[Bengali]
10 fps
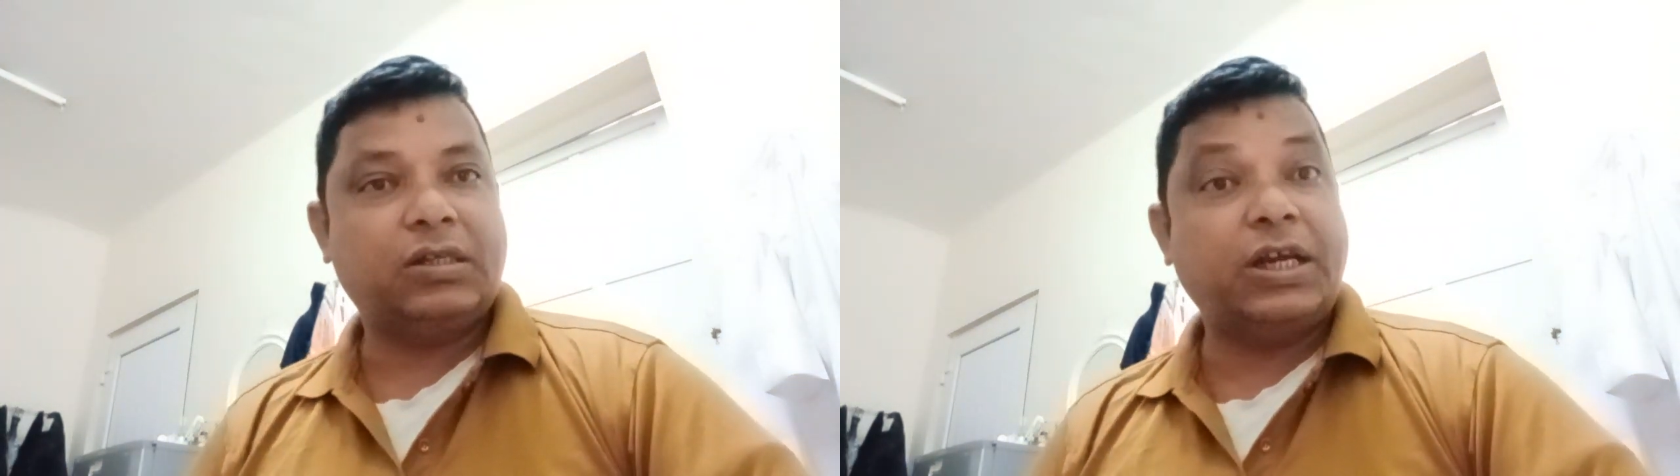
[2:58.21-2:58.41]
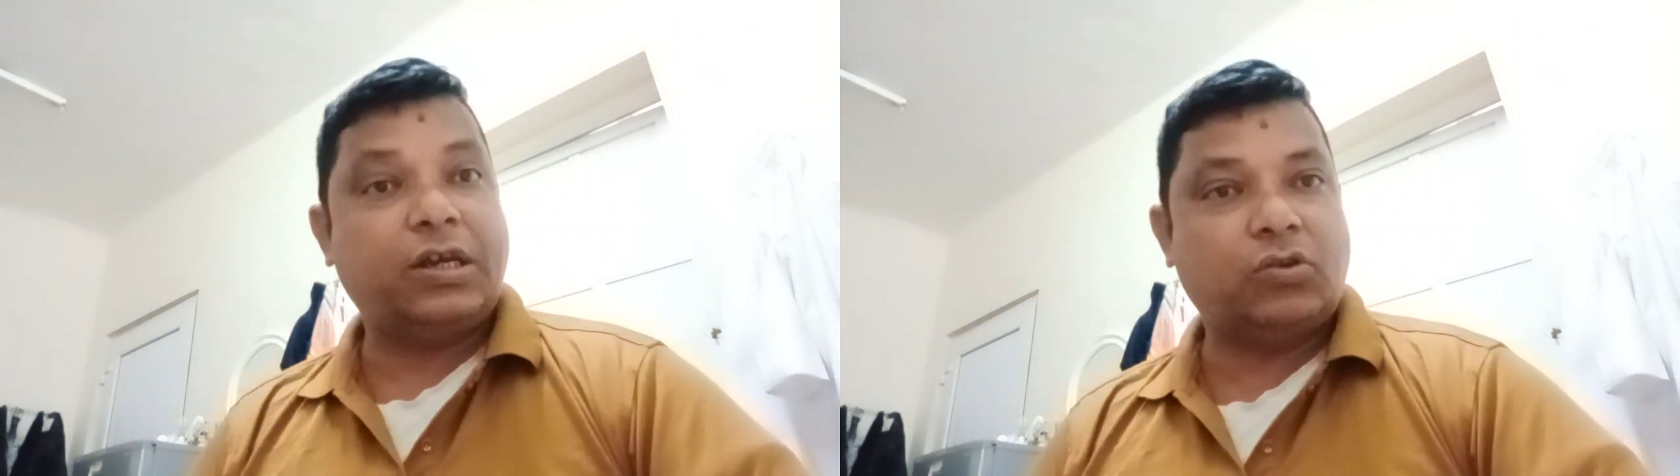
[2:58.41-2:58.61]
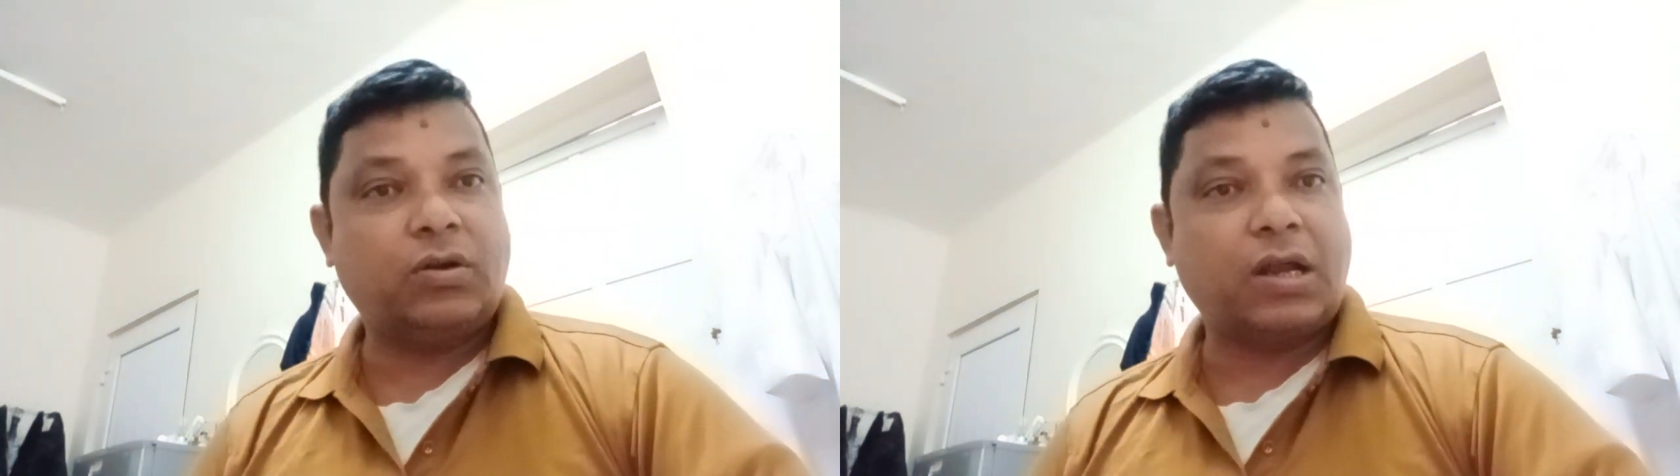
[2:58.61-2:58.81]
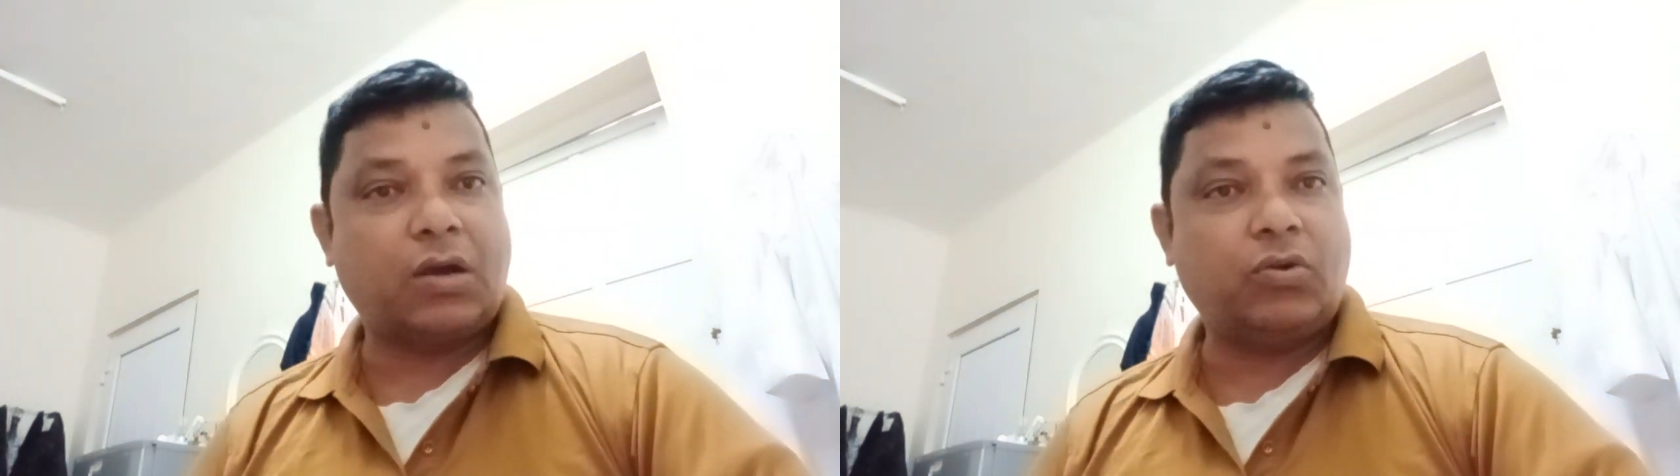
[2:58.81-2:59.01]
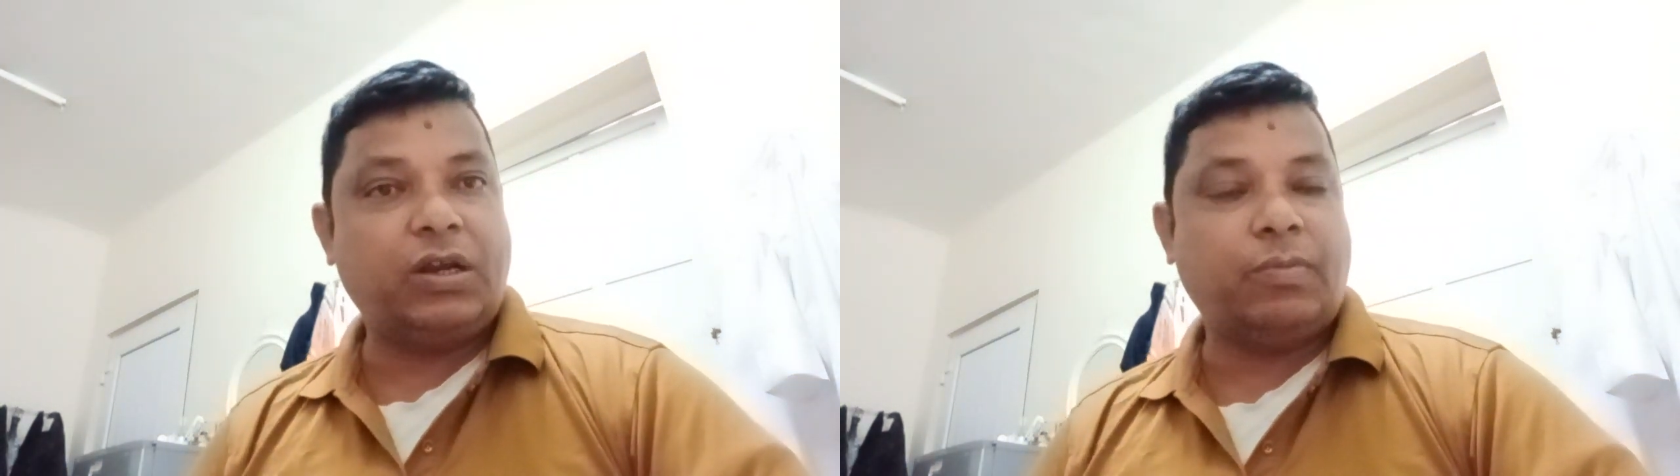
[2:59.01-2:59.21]
সে একজন
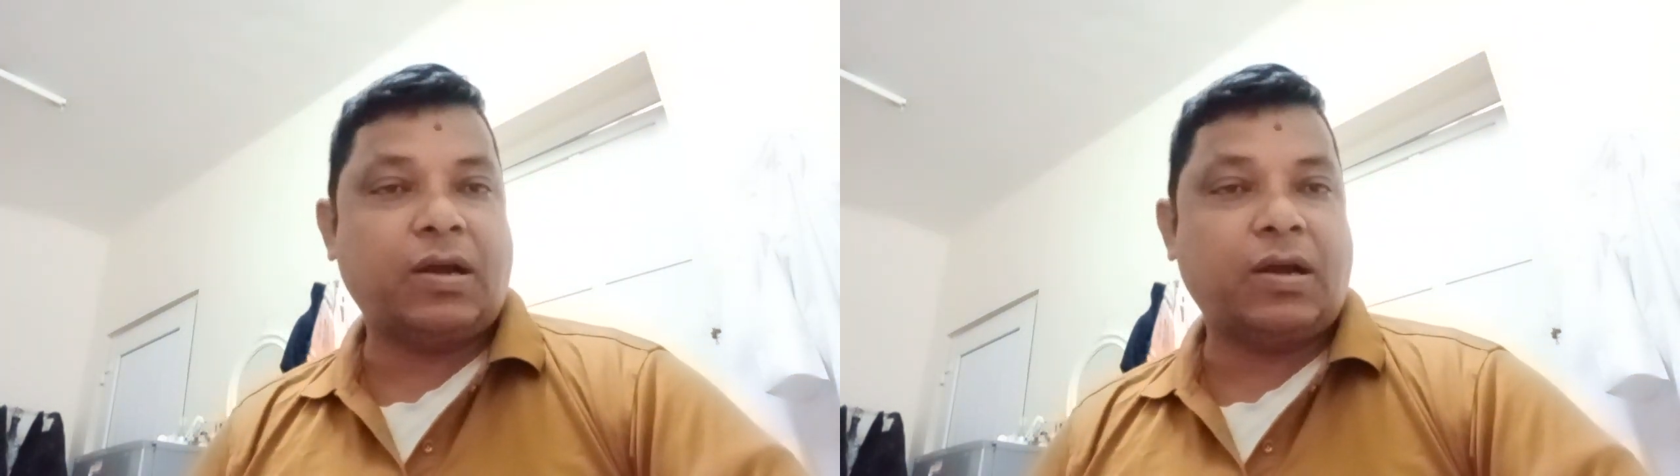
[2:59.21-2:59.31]
নাগরিক